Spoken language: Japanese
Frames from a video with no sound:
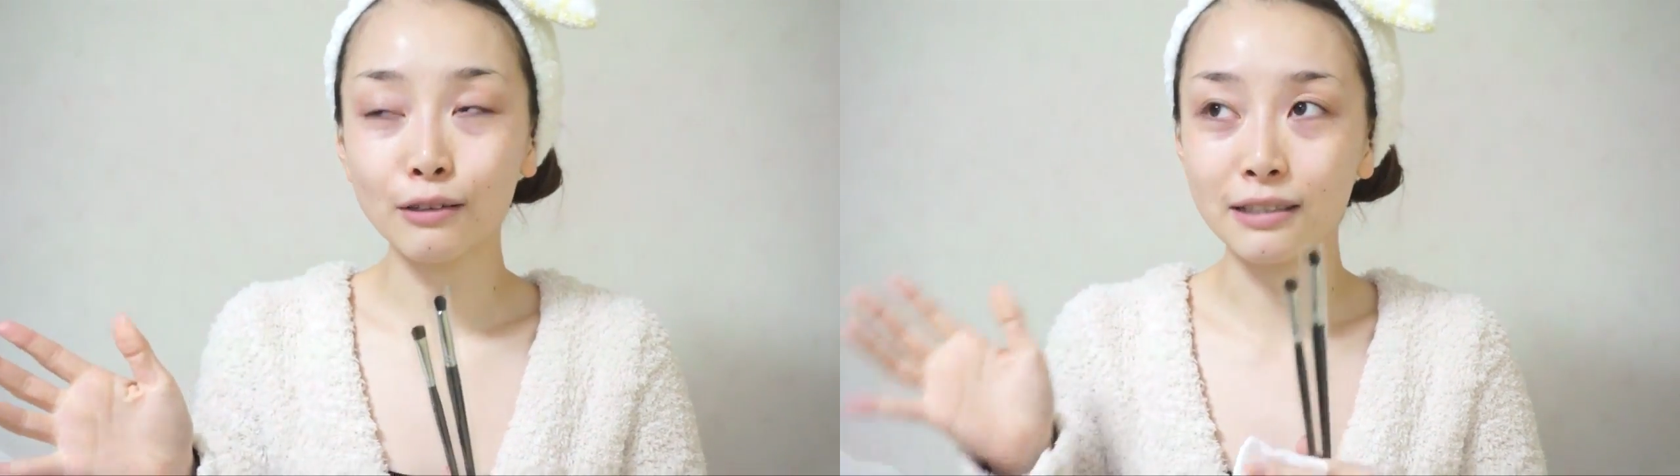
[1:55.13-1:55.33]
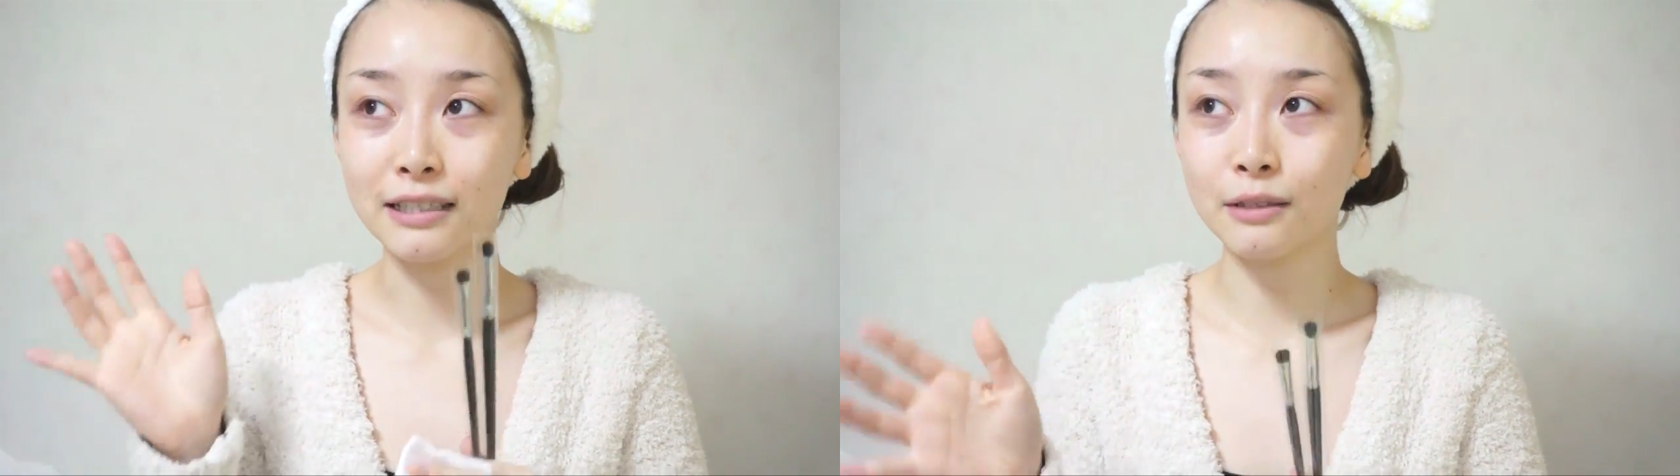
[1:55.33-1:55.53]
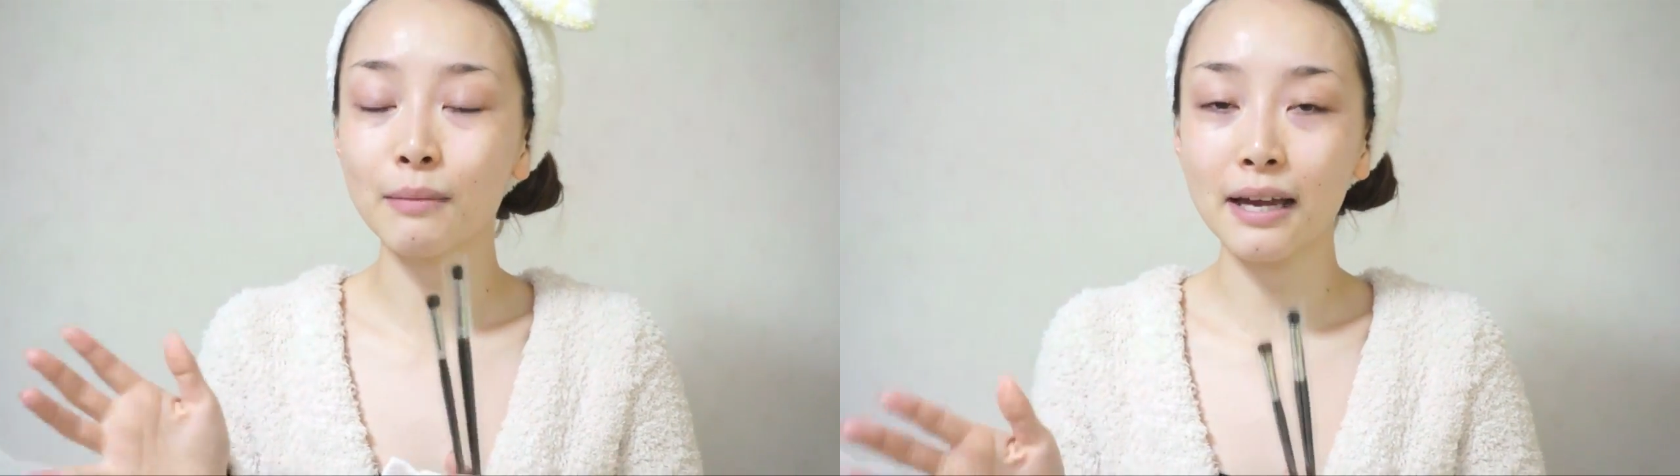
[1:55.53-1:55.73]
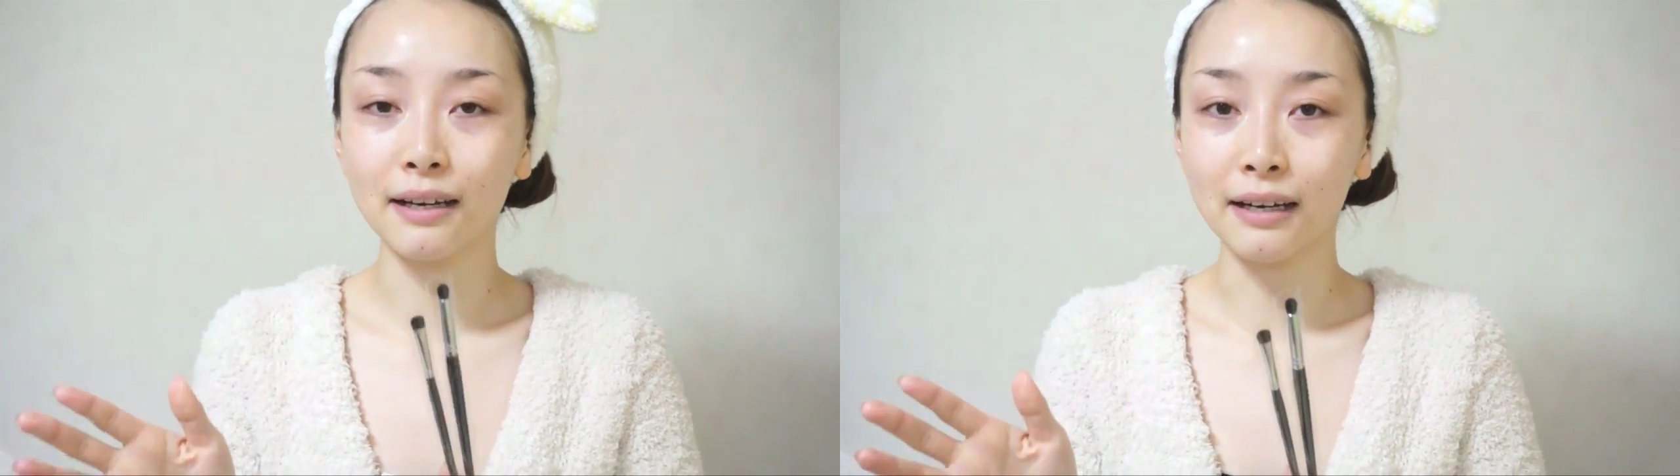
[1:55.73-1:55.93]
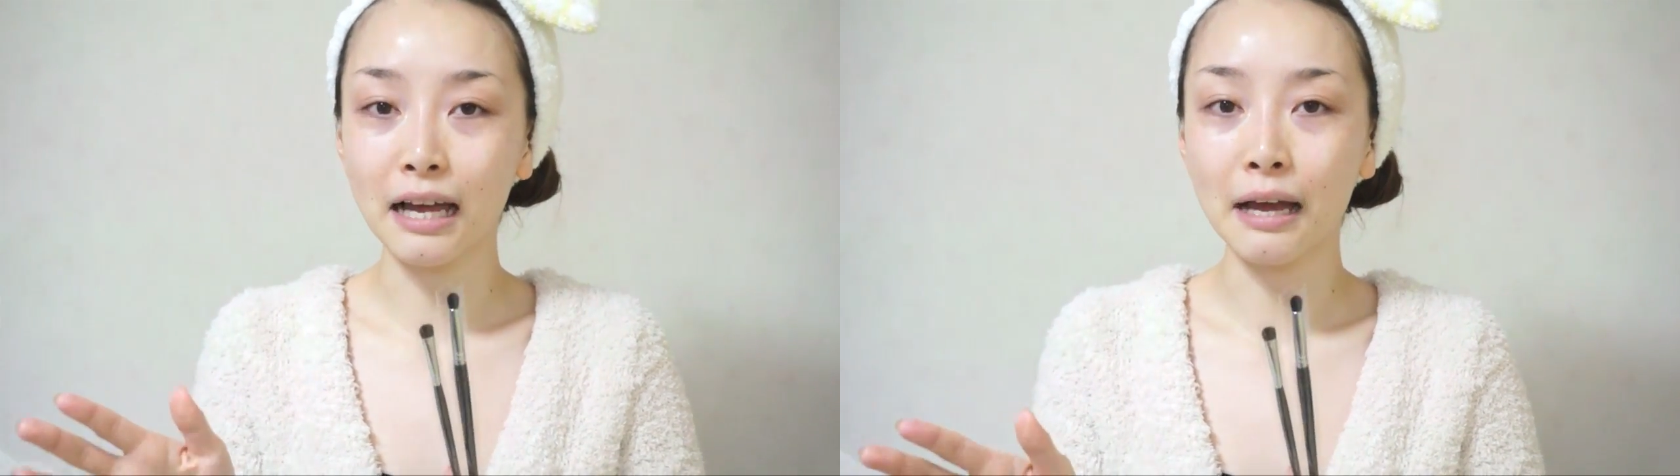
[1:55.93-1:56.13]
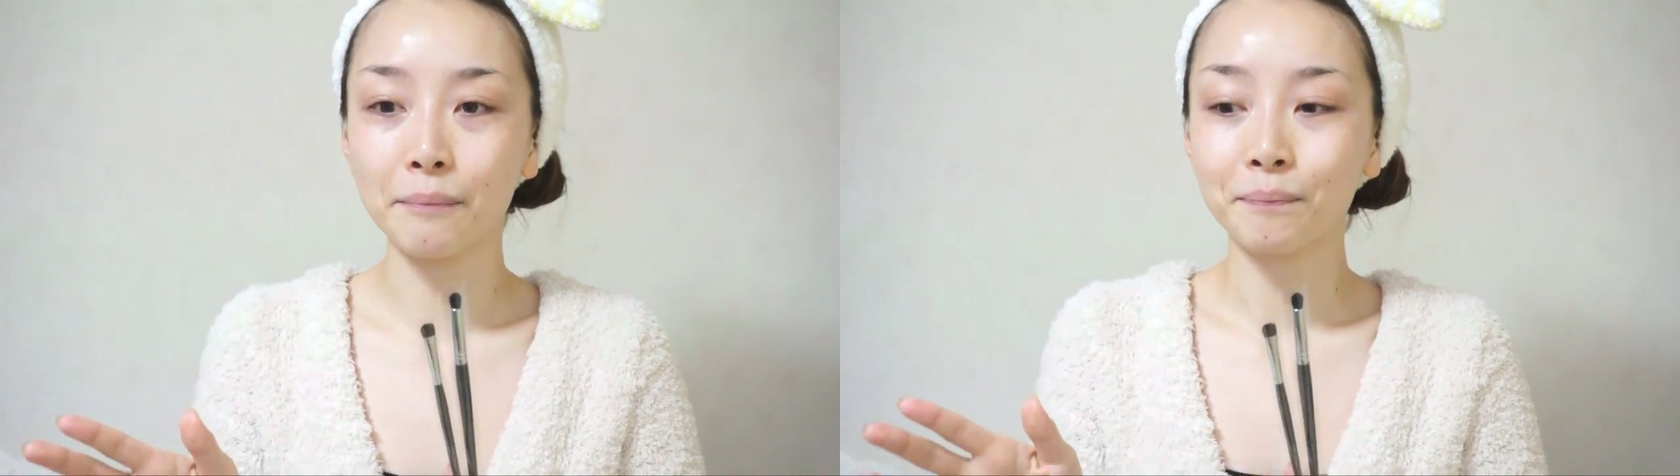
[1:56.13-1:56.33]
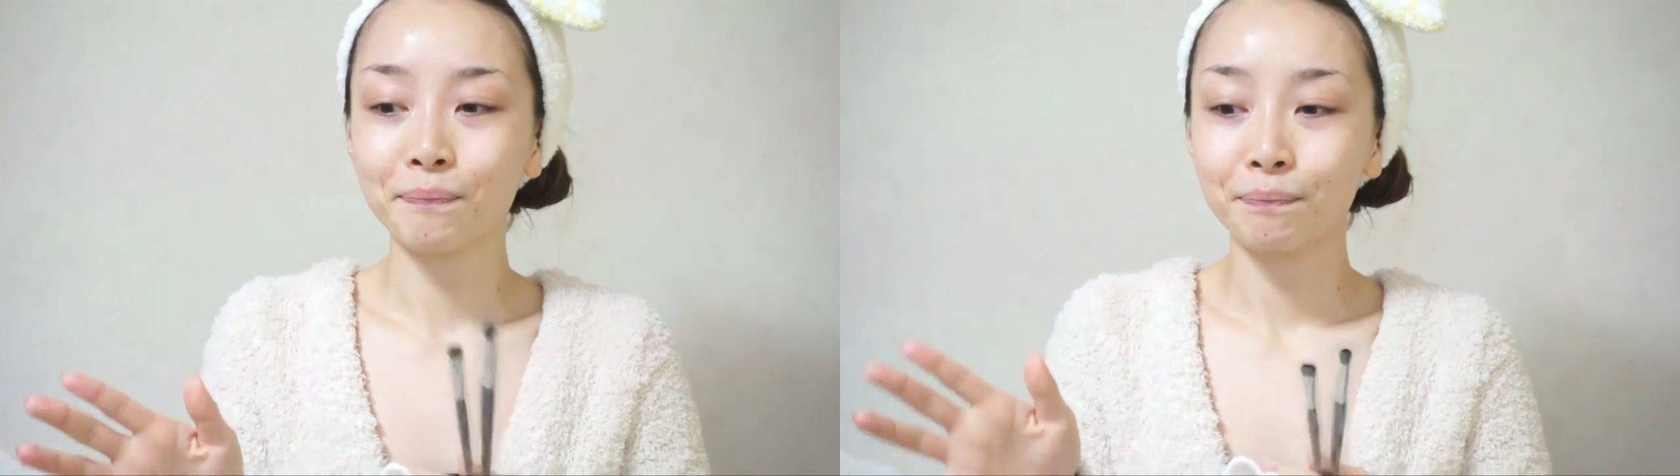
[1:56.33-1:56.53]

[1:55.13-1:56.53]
ロス行く前から